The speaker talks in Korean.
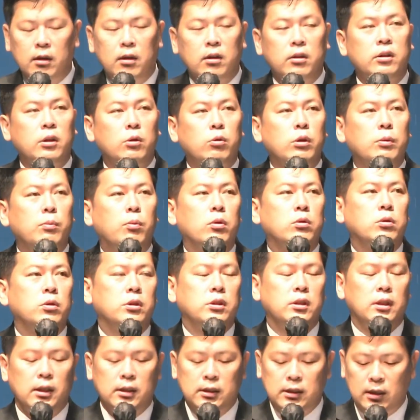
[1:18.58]
그런데 우리
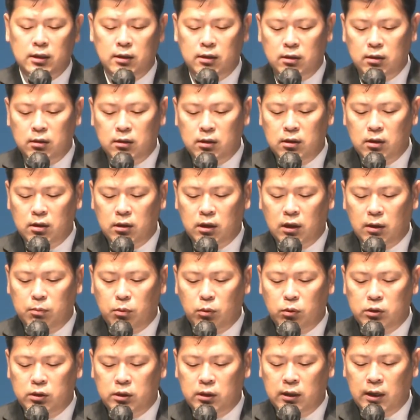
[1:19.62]
보수 신학자들은 그렇게
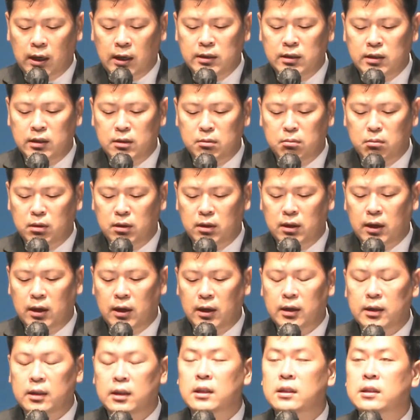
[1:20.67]
보지
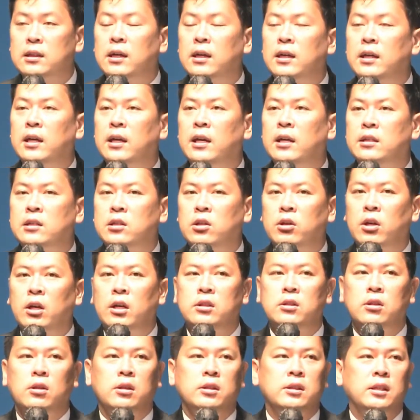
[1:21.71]
않습니다.
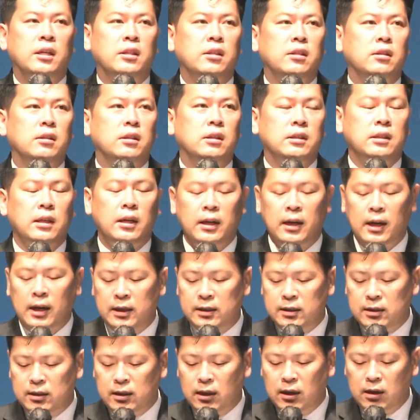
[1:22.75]
이사야서의 저자는 이사야
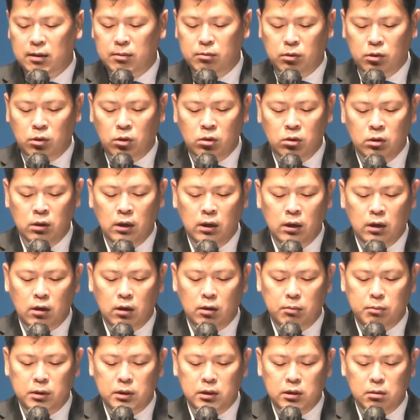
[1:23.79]
한 사람으로
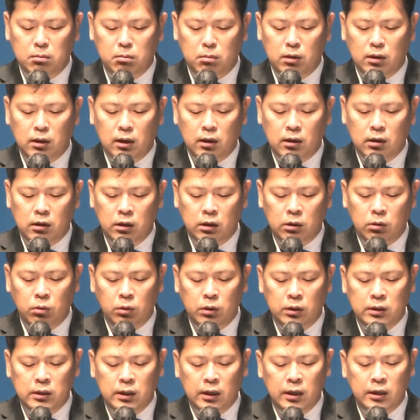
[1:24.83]
믿습니다.
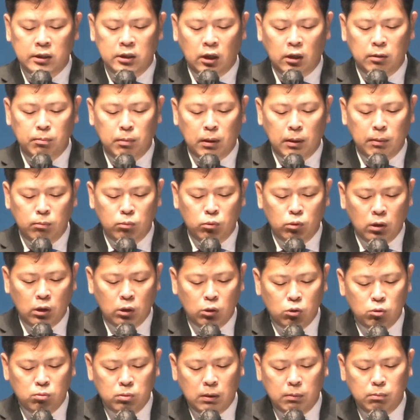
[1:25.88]
그리고 이사야 전반부와
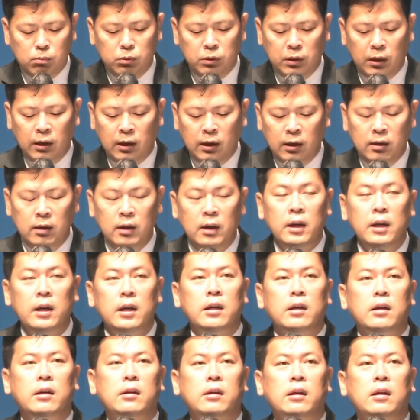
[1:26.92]
후반부에
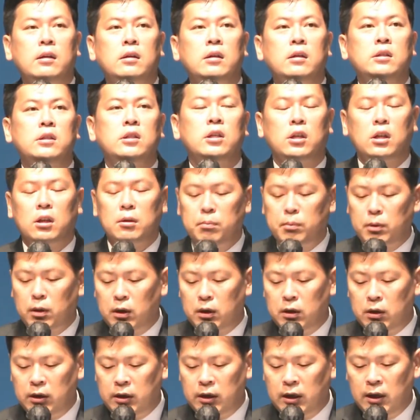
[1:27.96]
이렇게 극적인
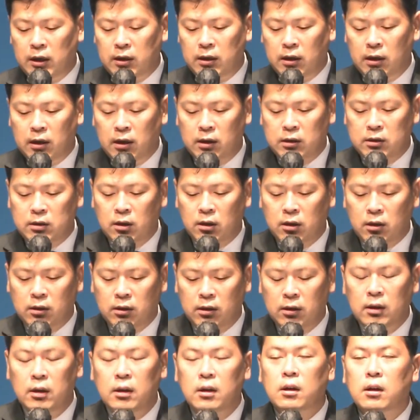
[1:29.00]
변화에
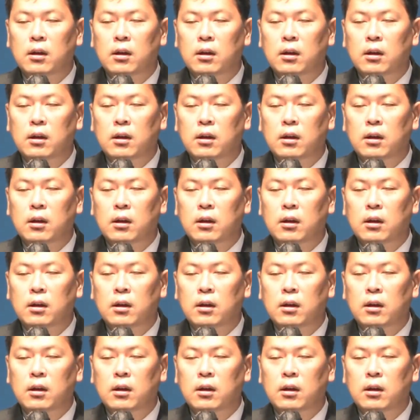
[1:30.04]
대해서